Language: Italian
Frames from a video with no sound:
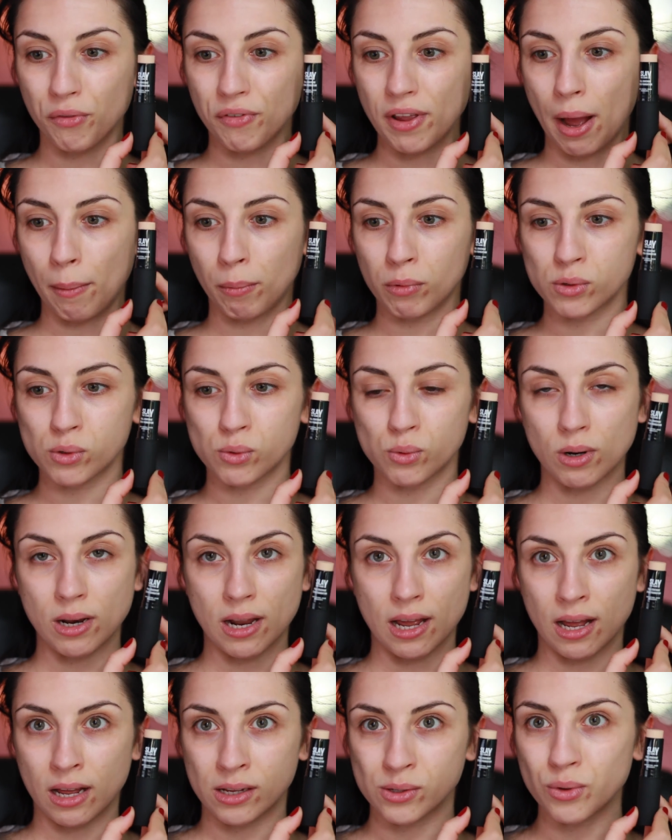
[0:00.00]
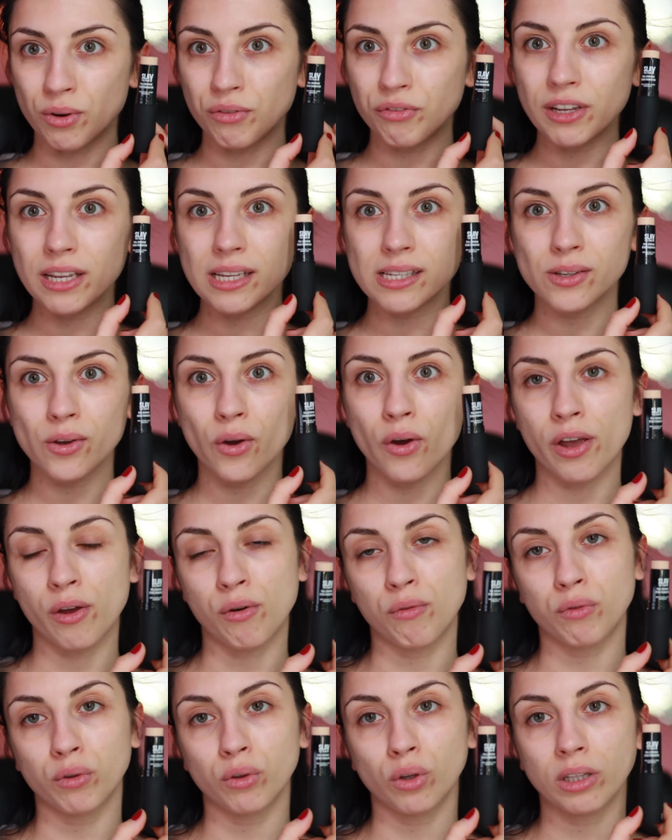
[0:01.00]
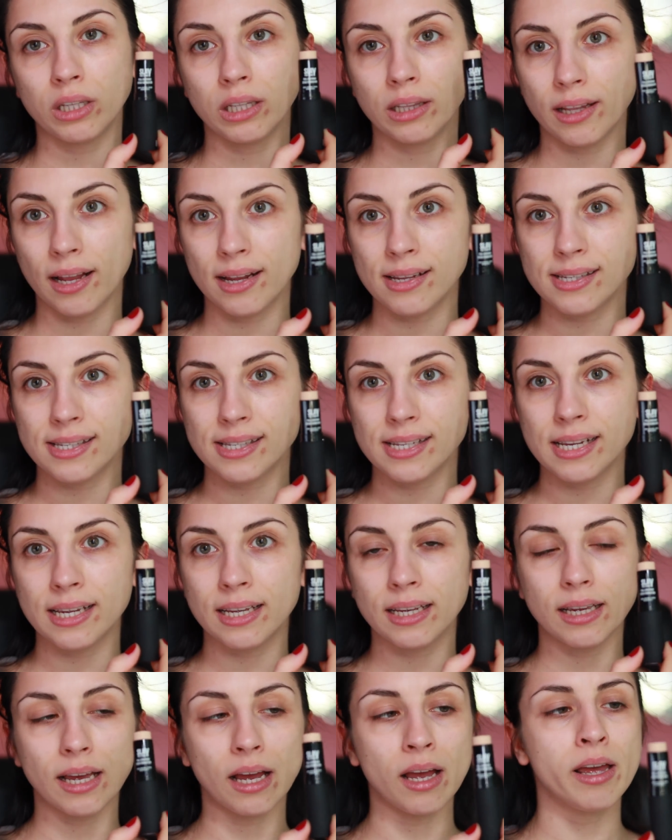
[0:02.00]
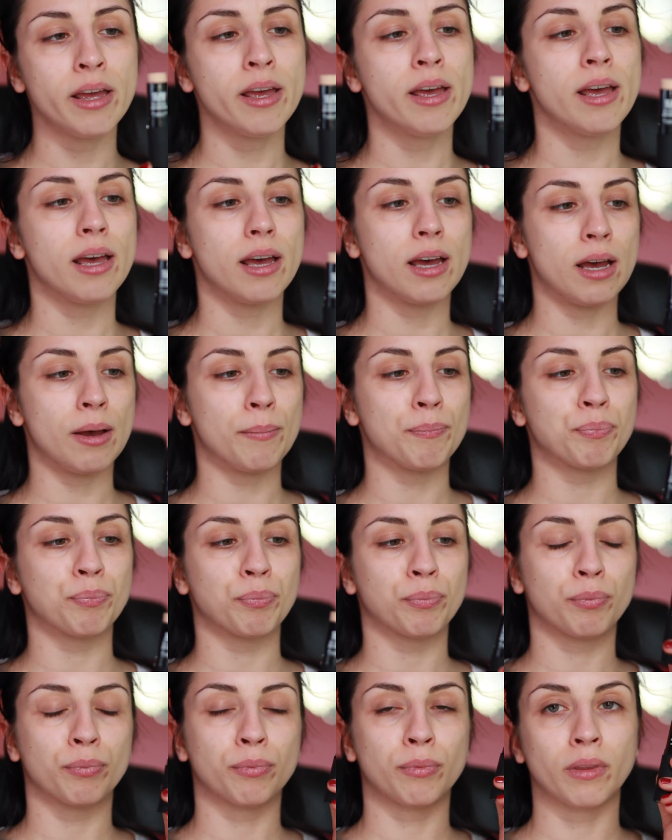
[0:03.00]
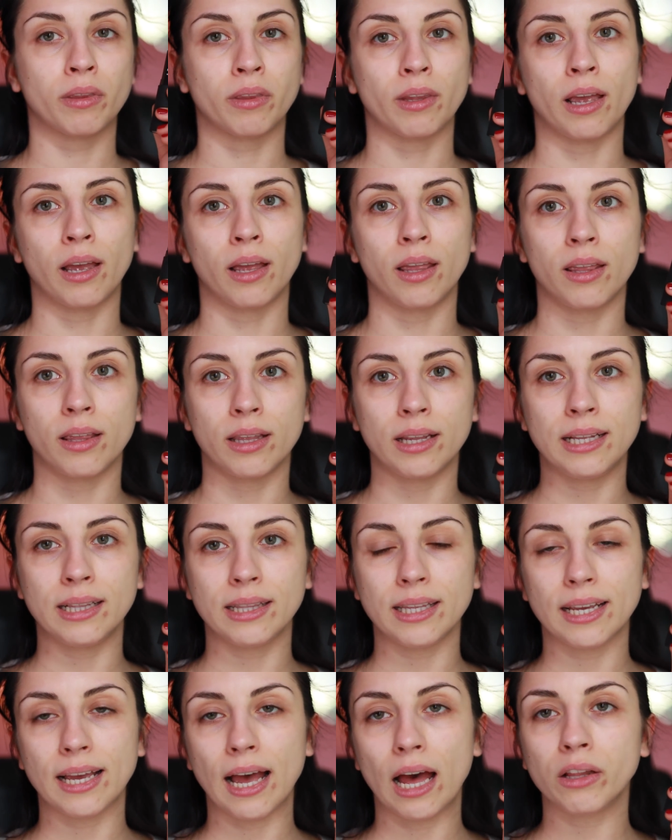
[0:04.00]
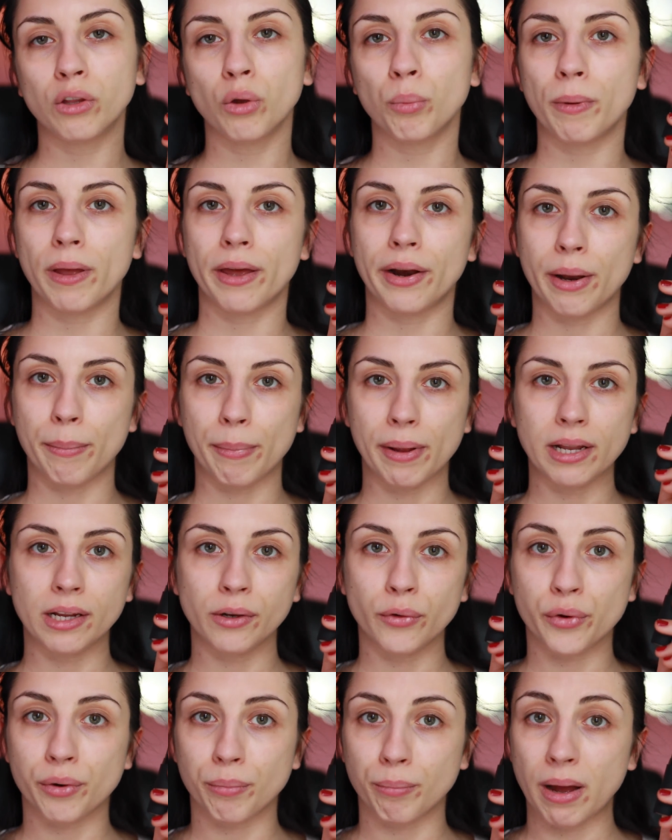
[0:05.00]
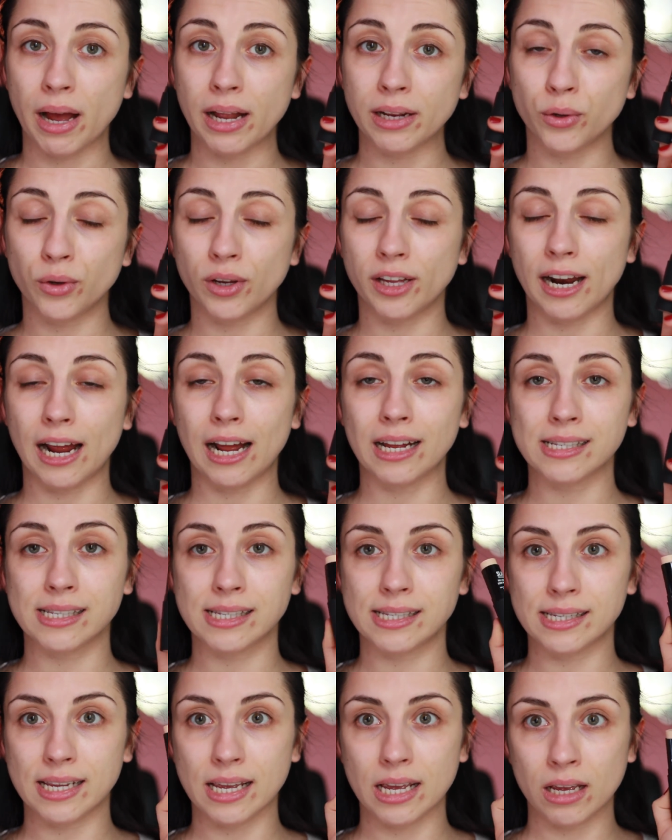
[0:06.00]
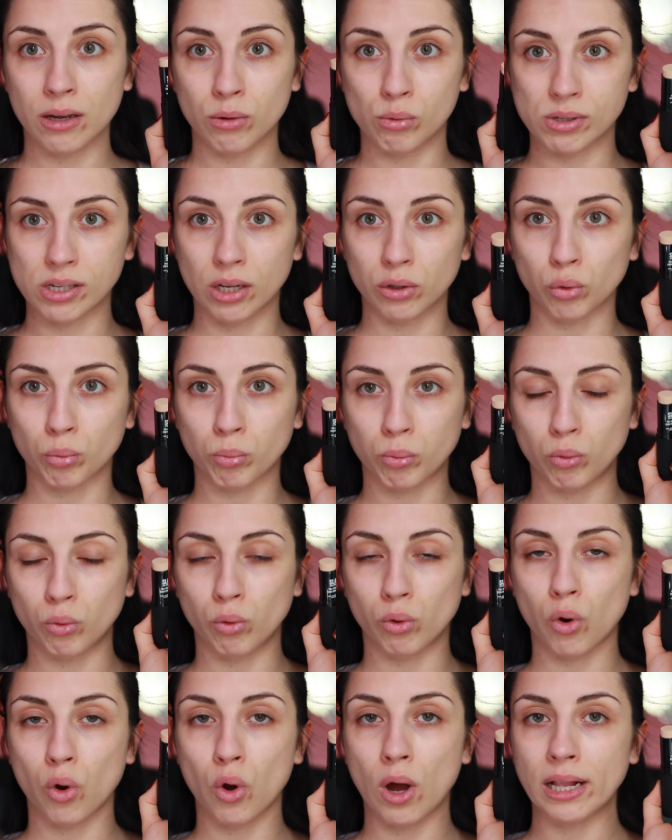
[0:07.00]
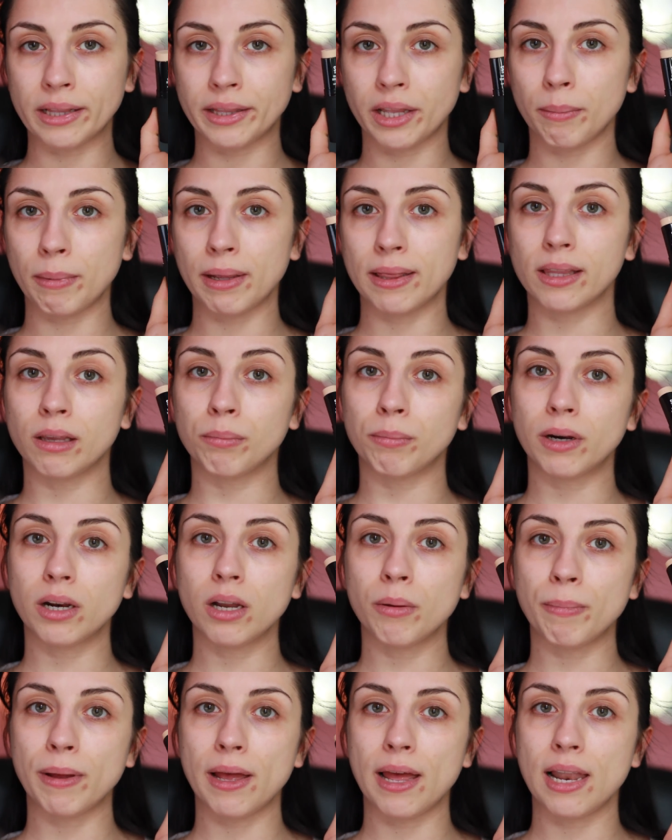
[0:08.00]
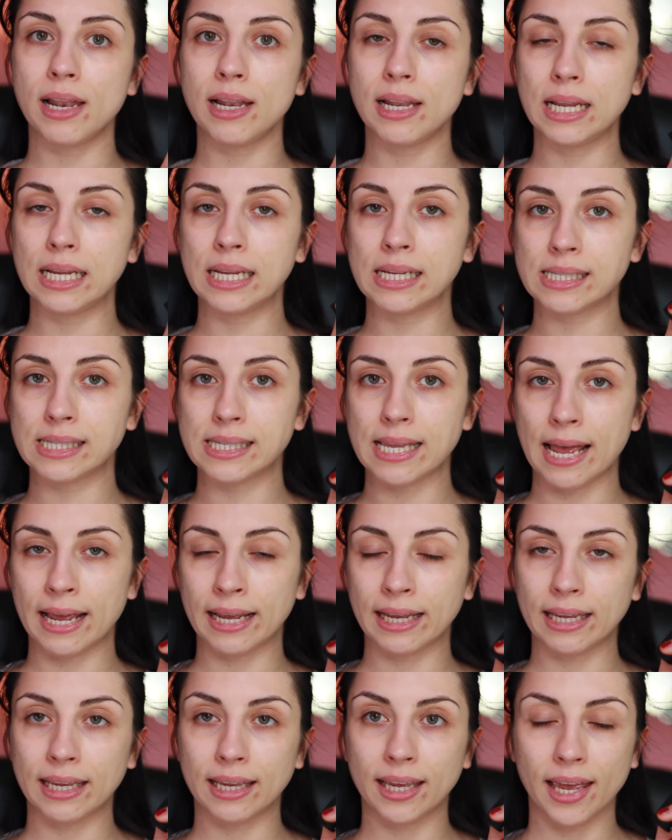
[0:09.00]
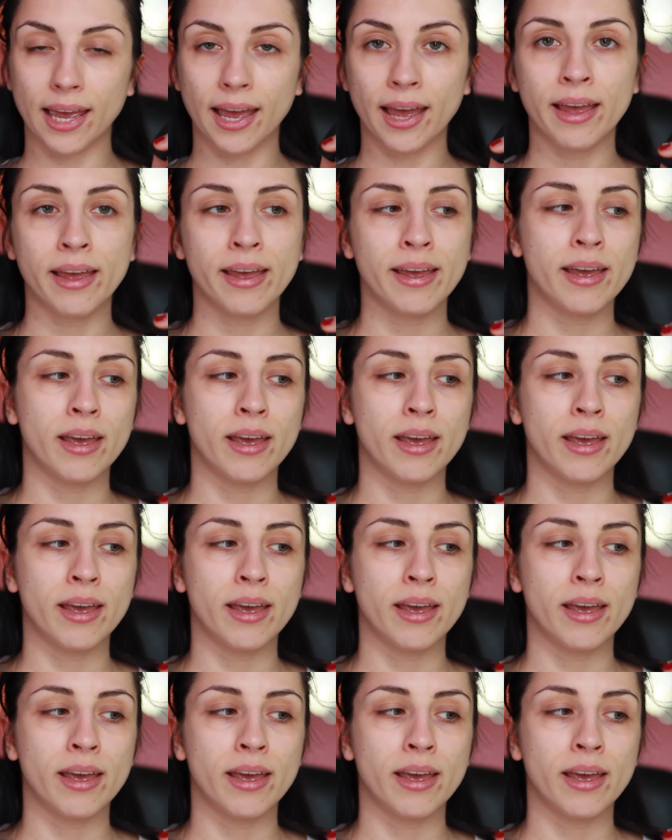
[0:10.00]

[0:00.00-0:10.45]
proviamo sul, sul viso, è un fondotinta in stick, um, indicato per le pelli normali o grasse, usato puro, altrimenti per le pelli secche,